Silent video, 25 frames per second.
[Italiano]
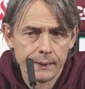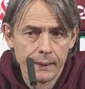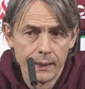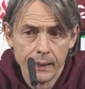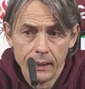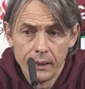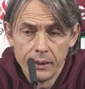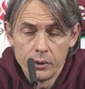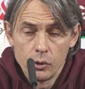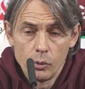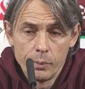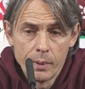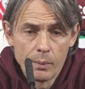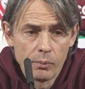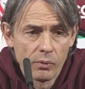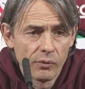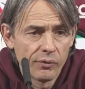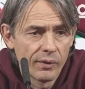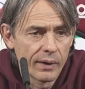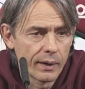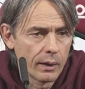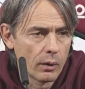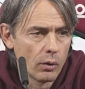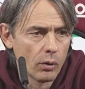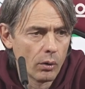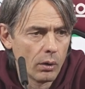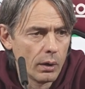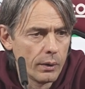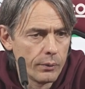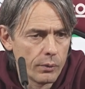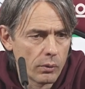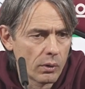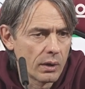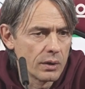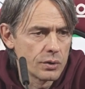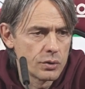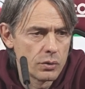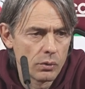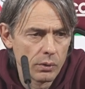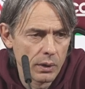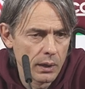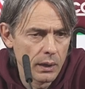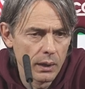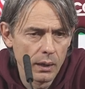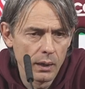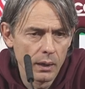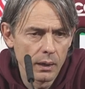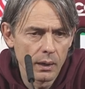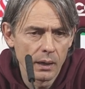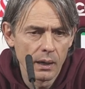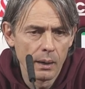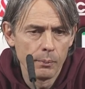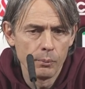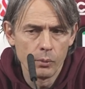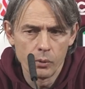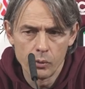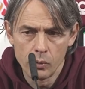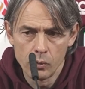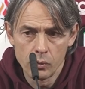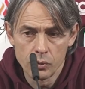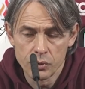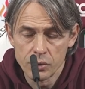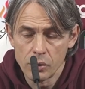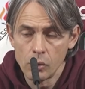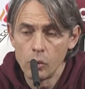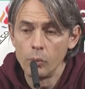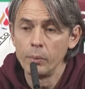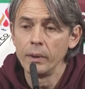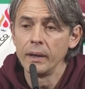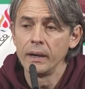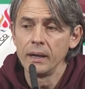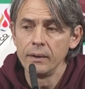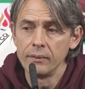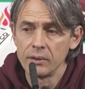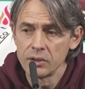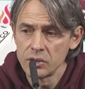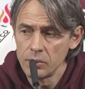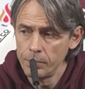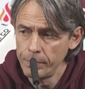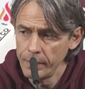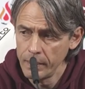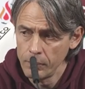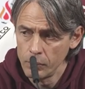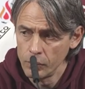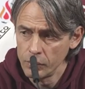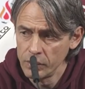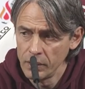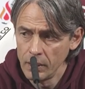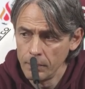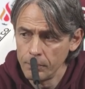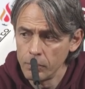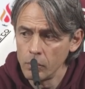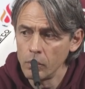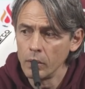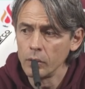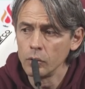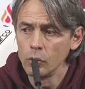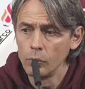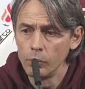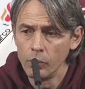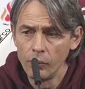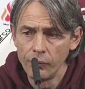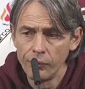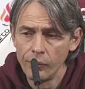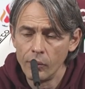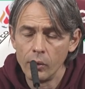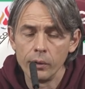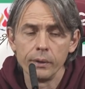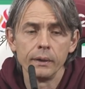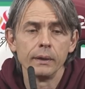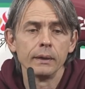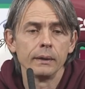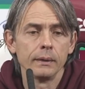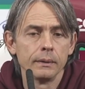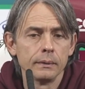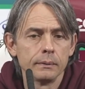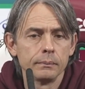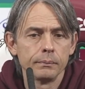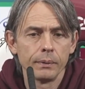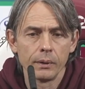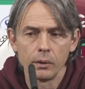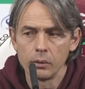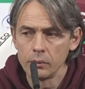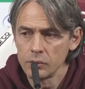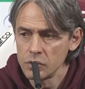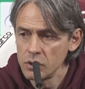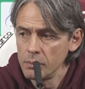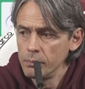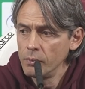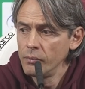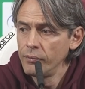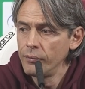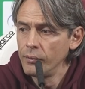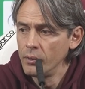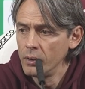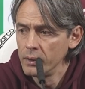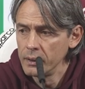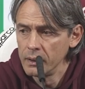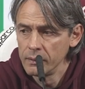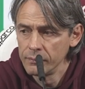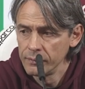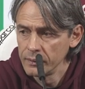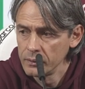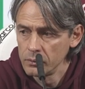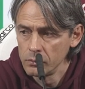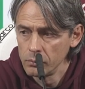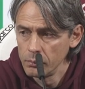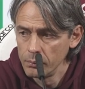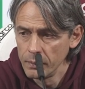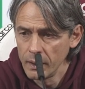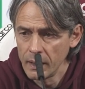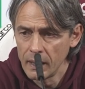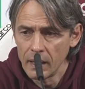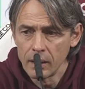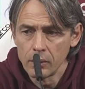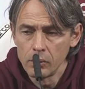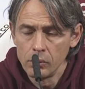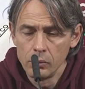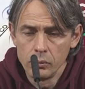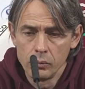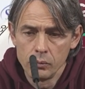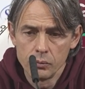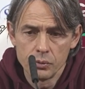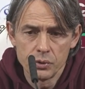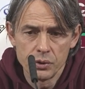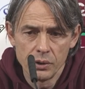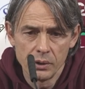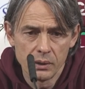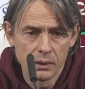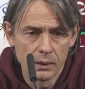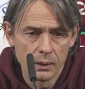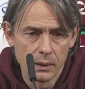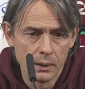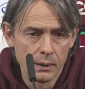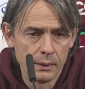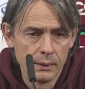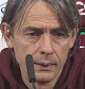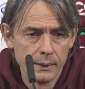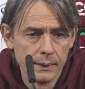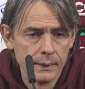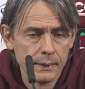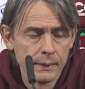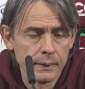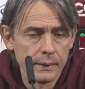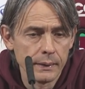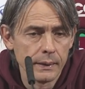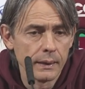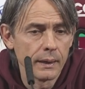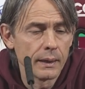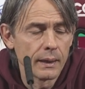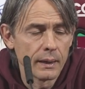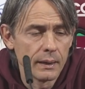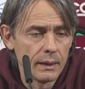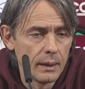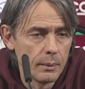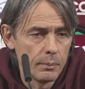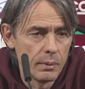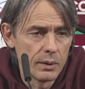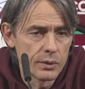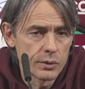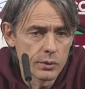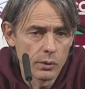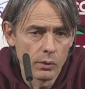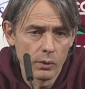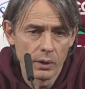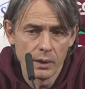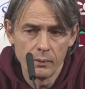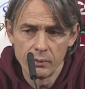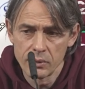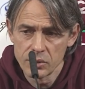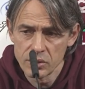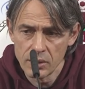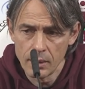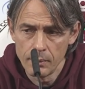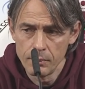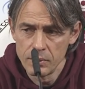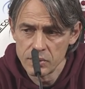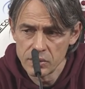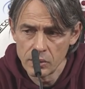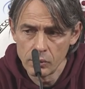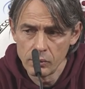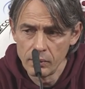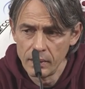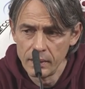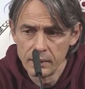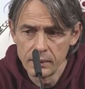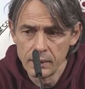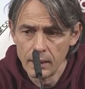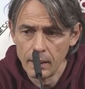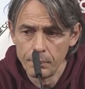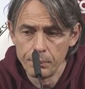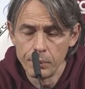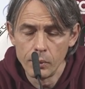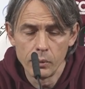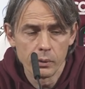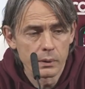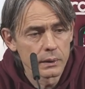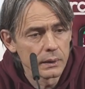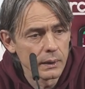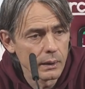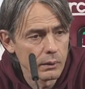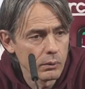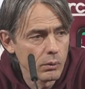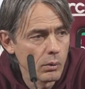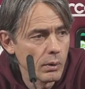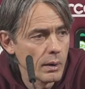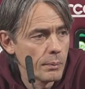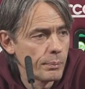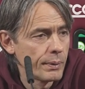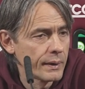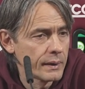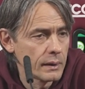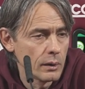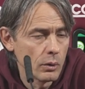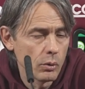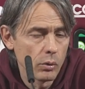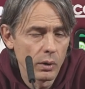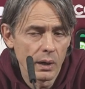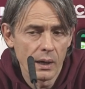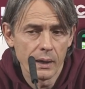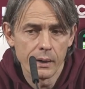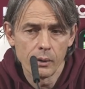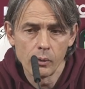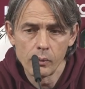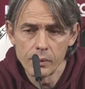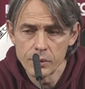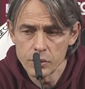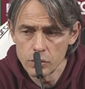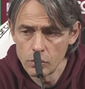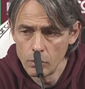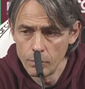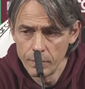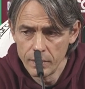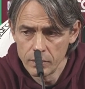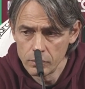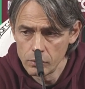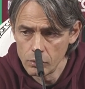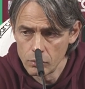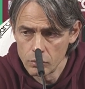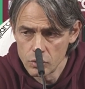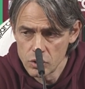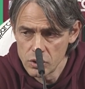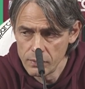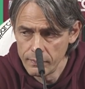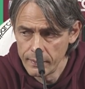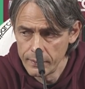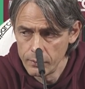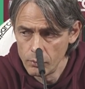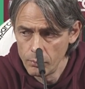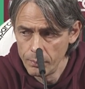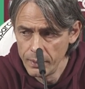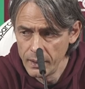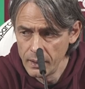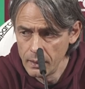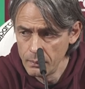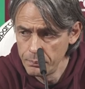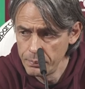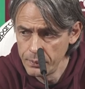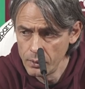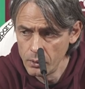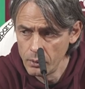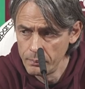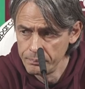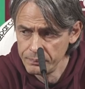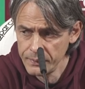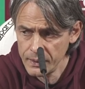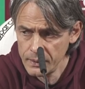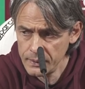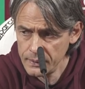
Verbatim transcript: e lì dobbiamo fare gol, è un'occasione clamorosa, come Rivas primo tempo quando Buffon, però c'è Buffon, ha fatto un miracolo, un'uscita incredibile, se no Rivas sarebbe stato avanti alla porta. Ecco, quei particolari in questo momento non ci vanno bene, però